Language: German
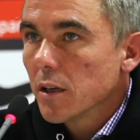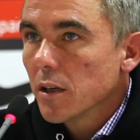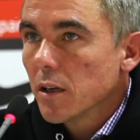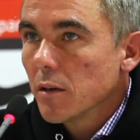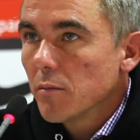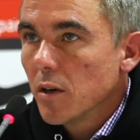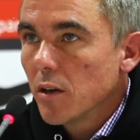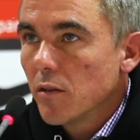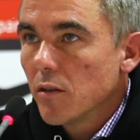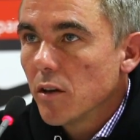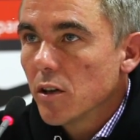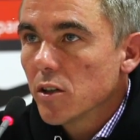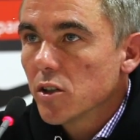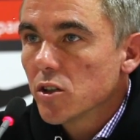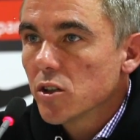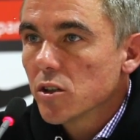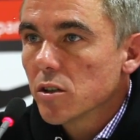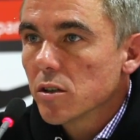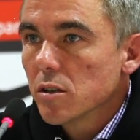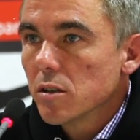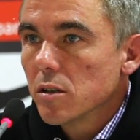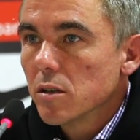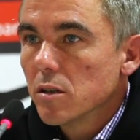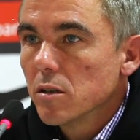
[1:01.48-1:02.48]
Adnan
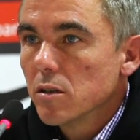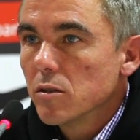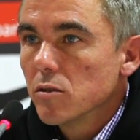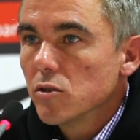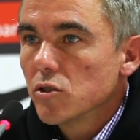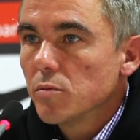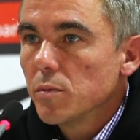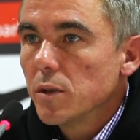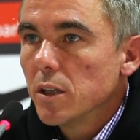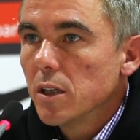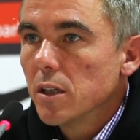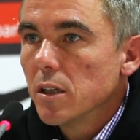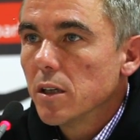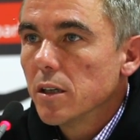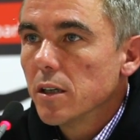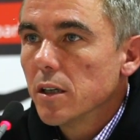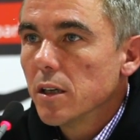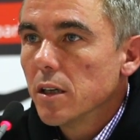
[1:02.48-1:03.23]
Mavac äh, einen Spieler,